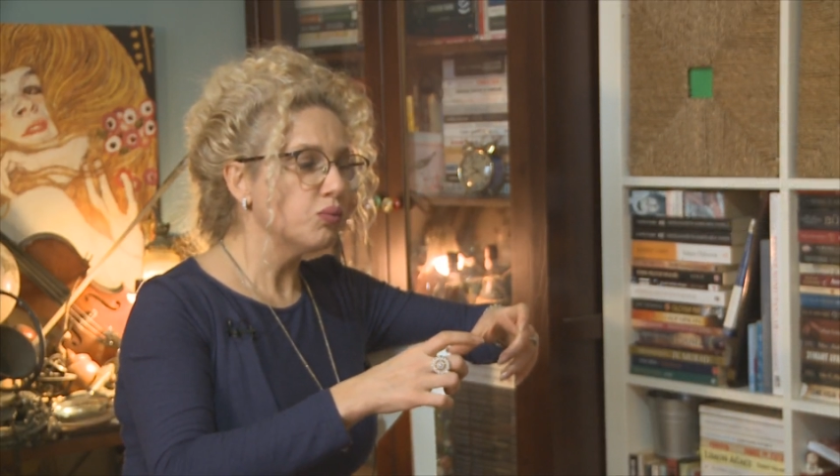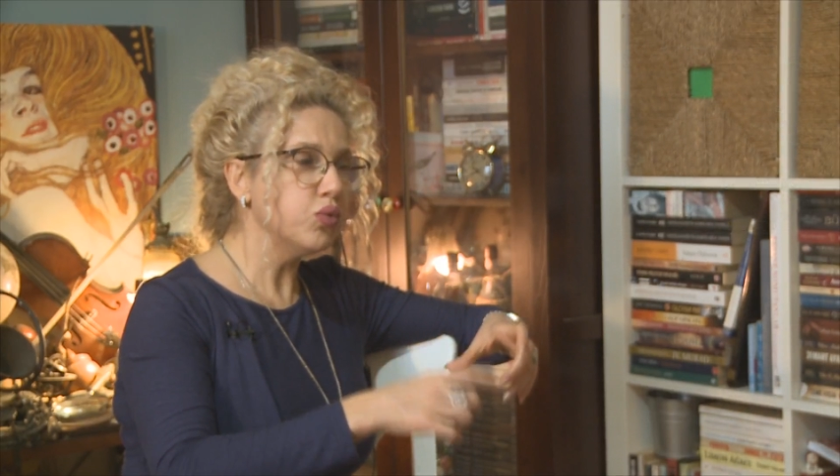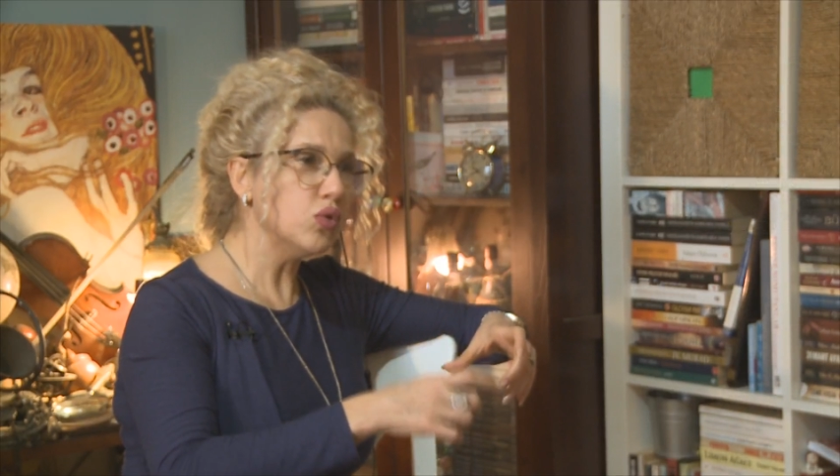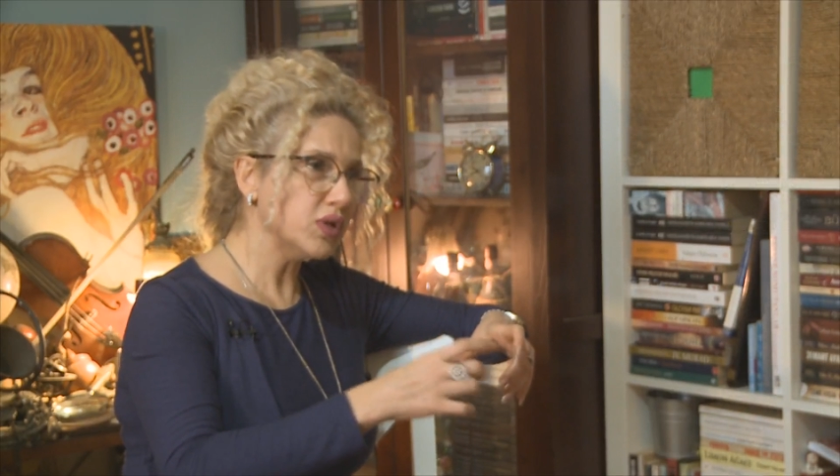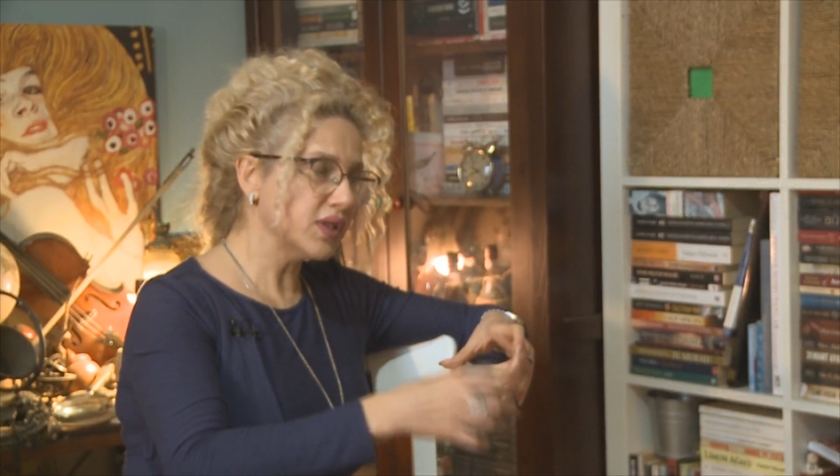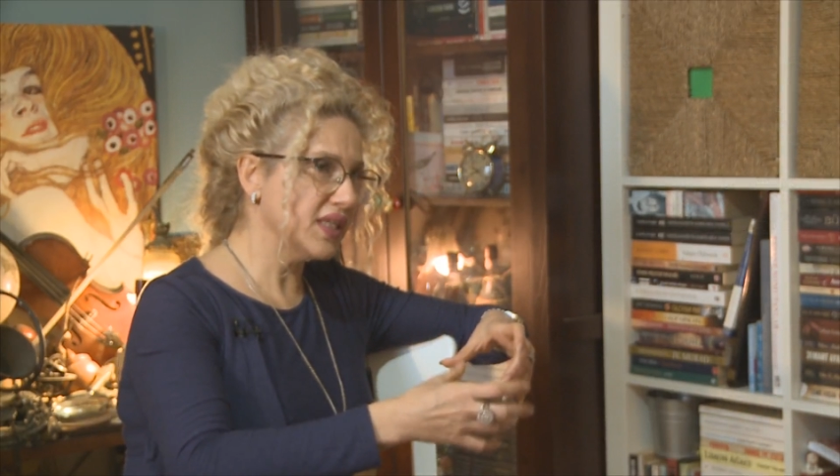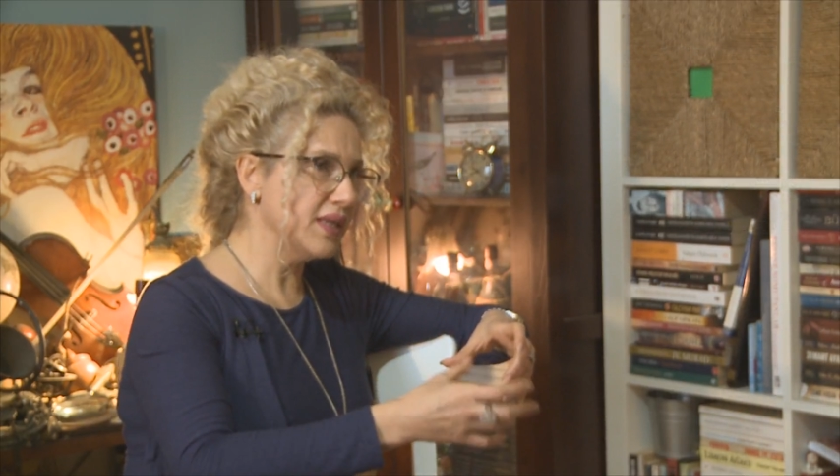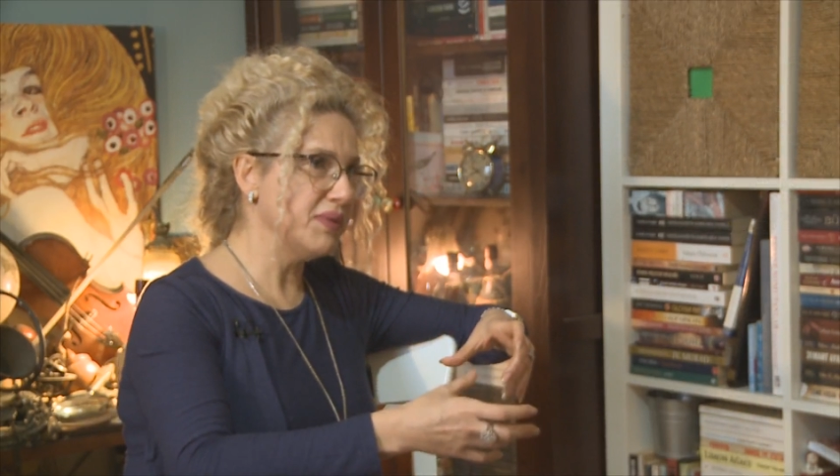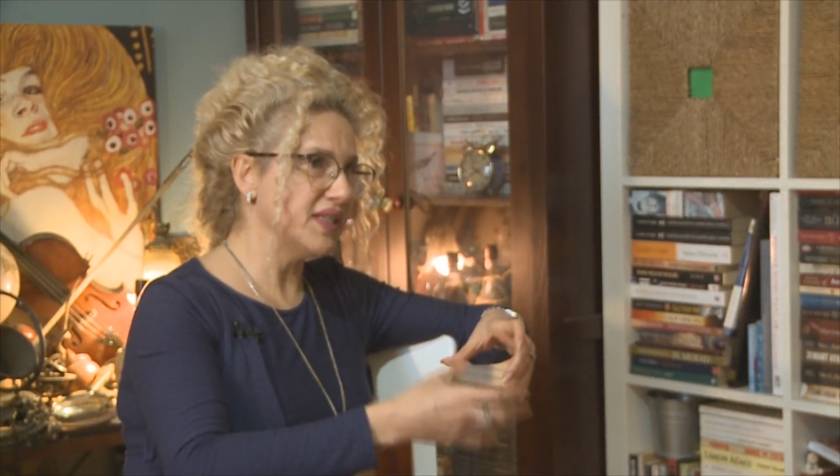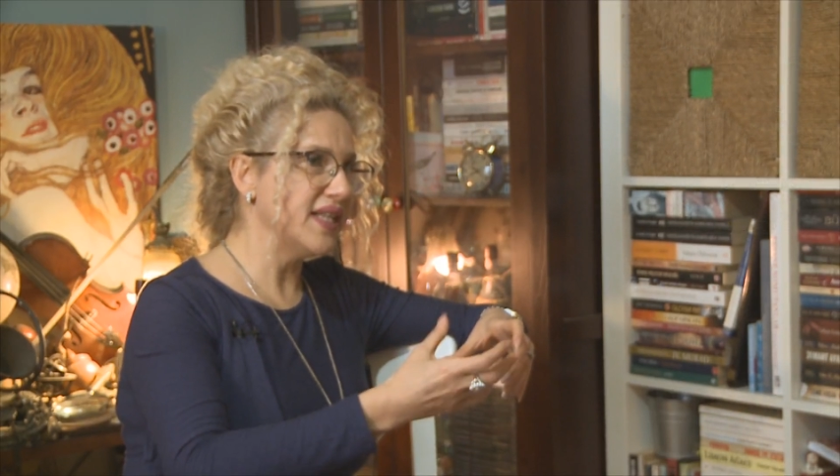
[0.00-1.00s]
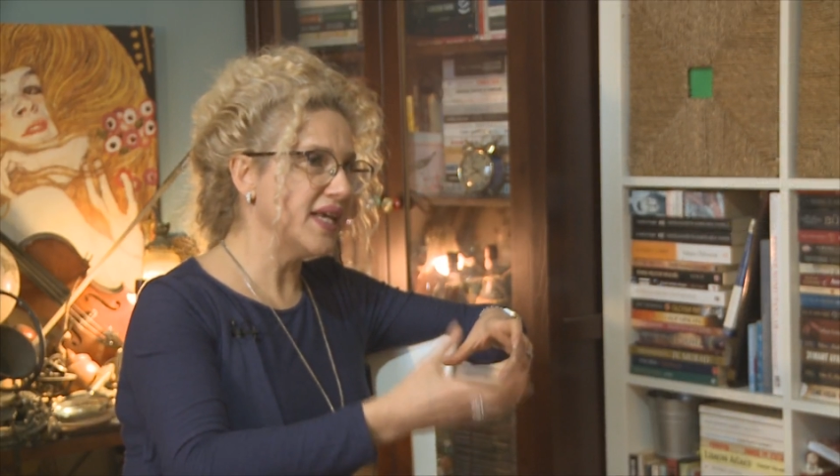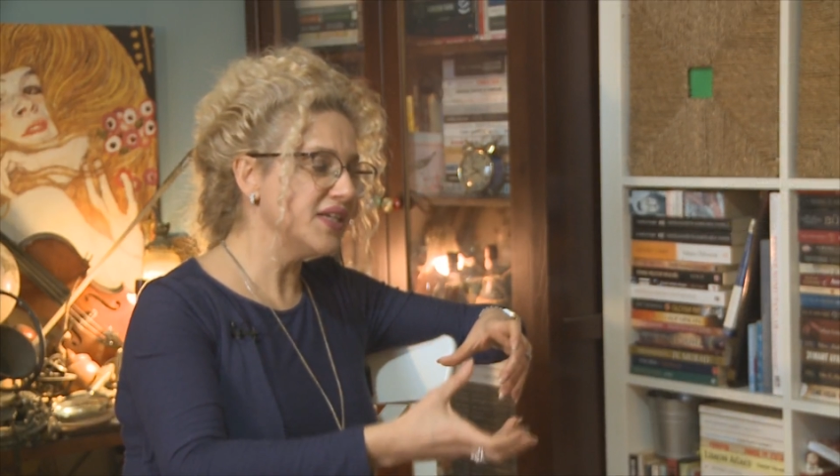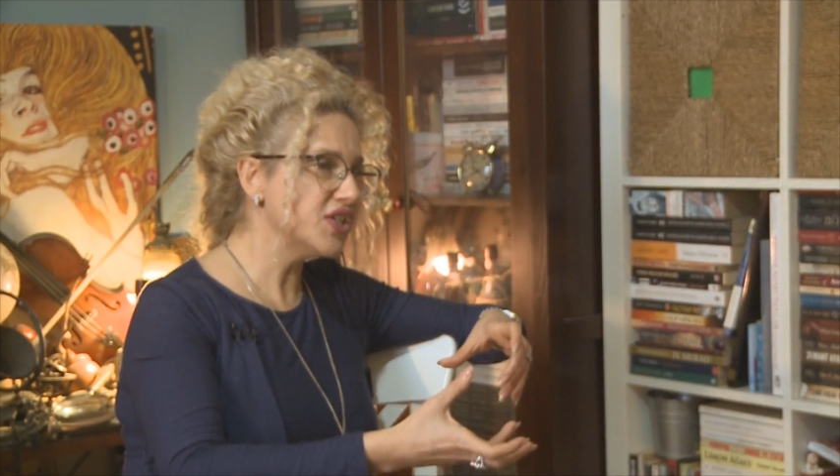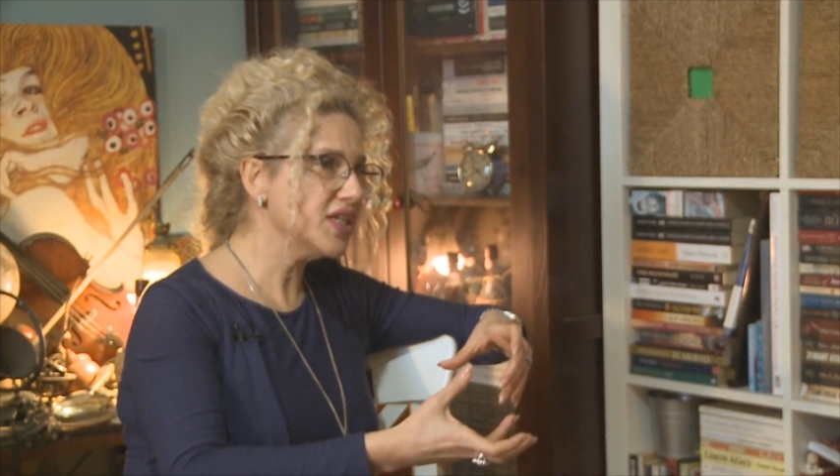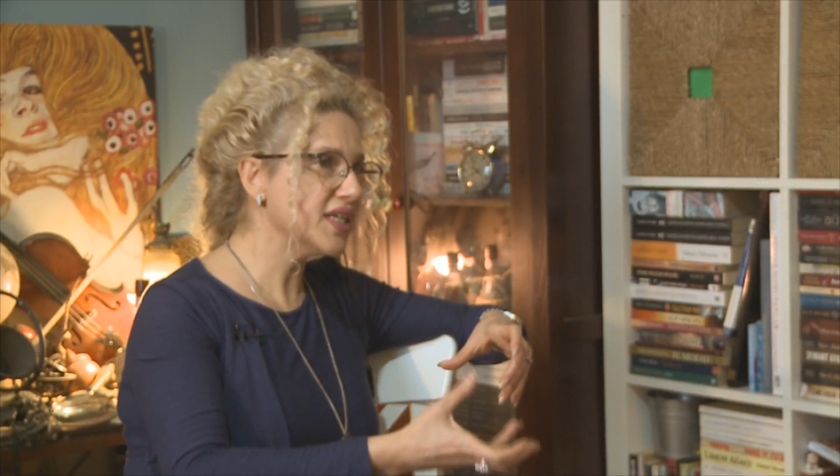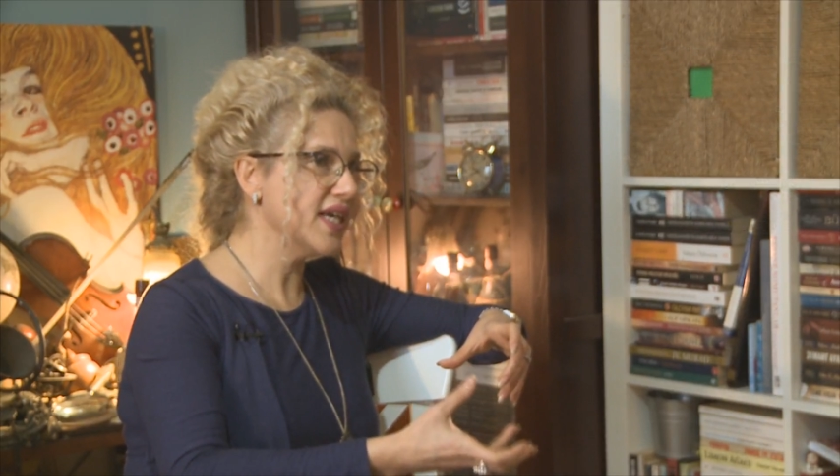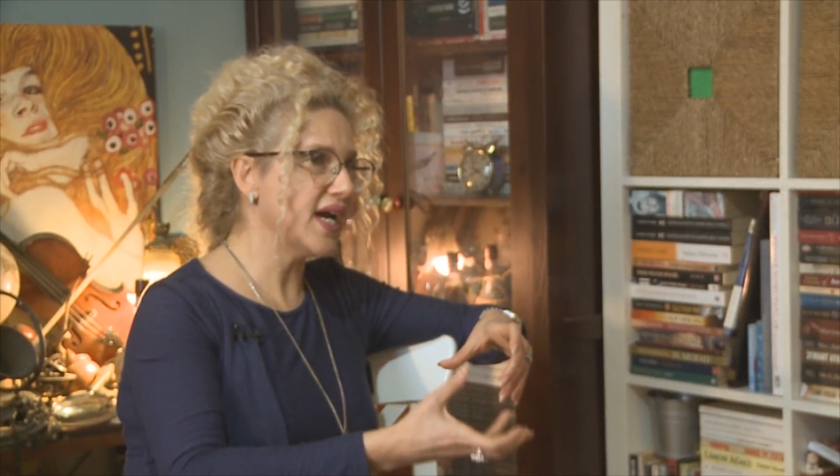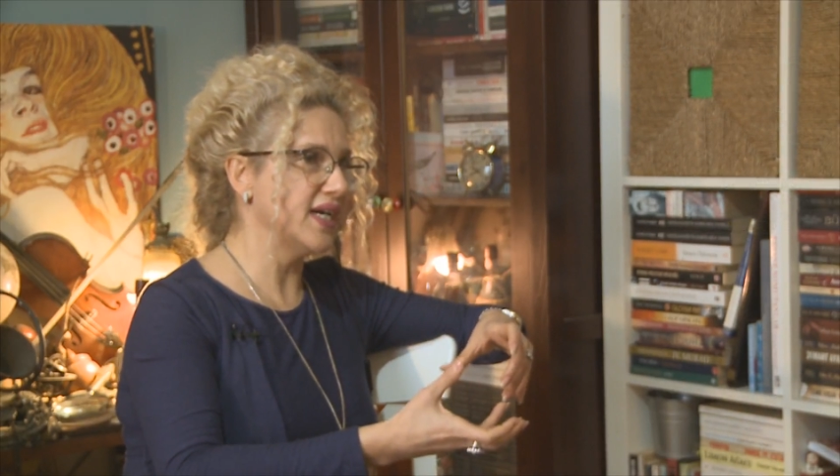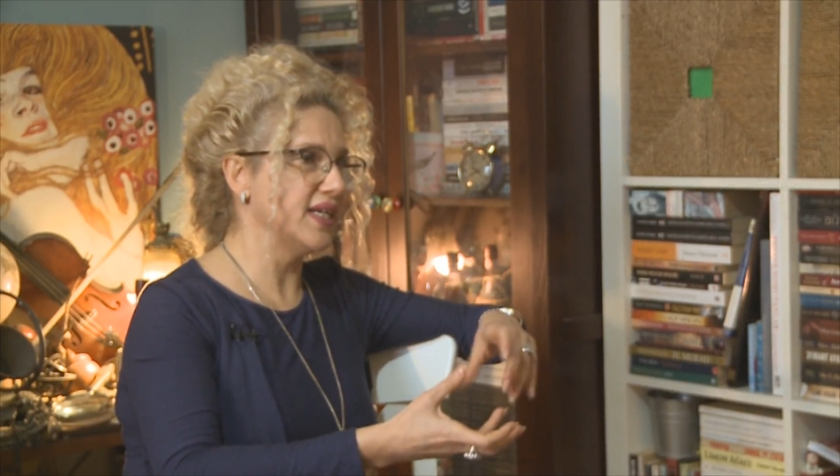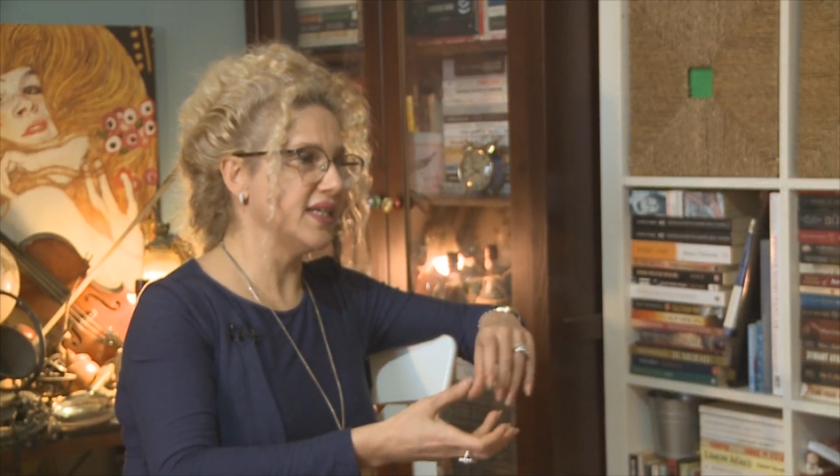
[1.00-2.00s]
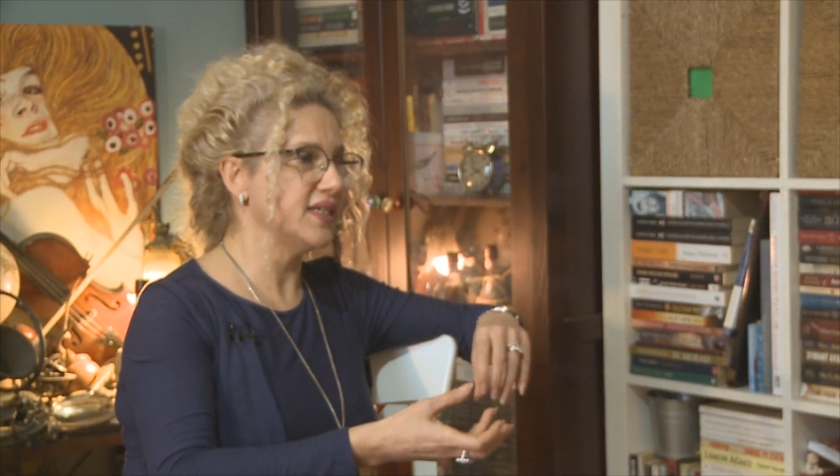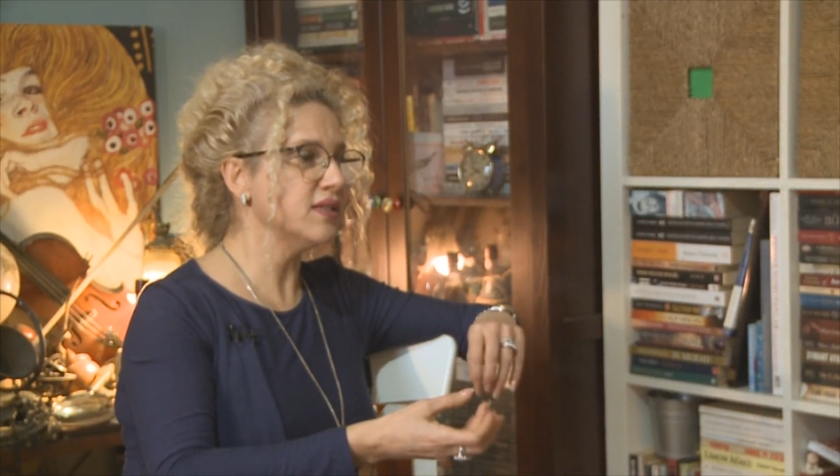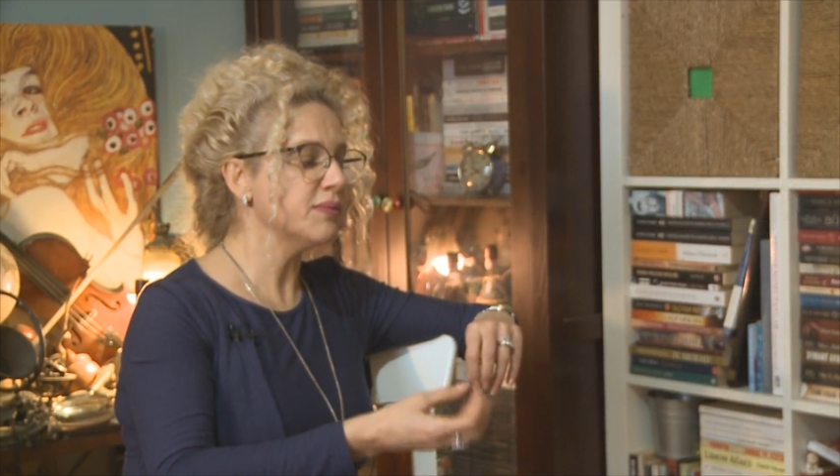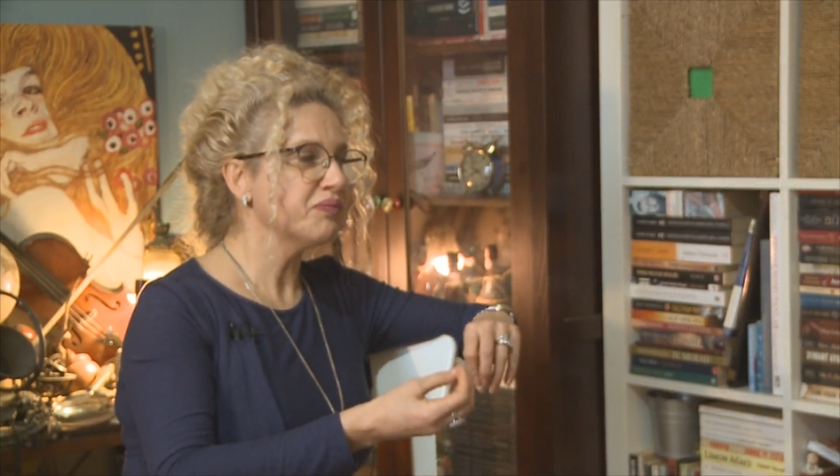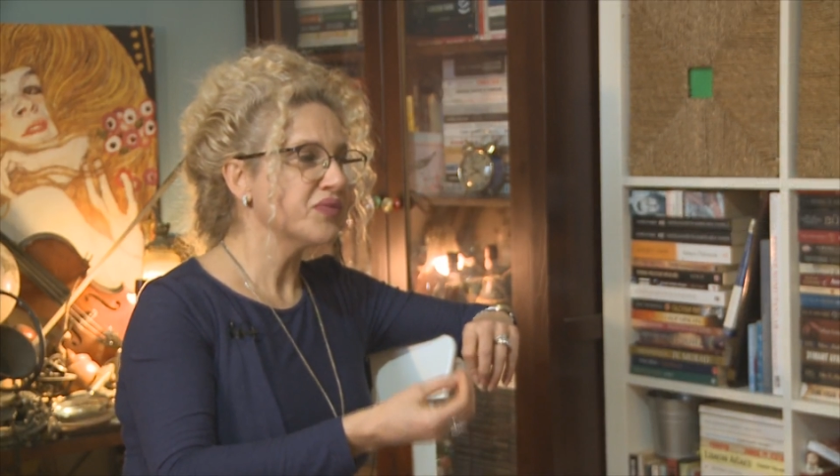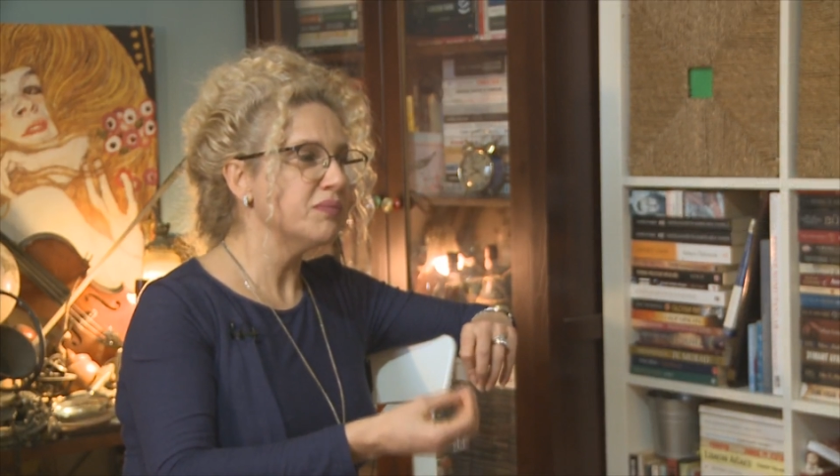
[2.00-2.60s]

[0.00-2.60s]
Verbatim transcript: bu gibi değişik yerlerin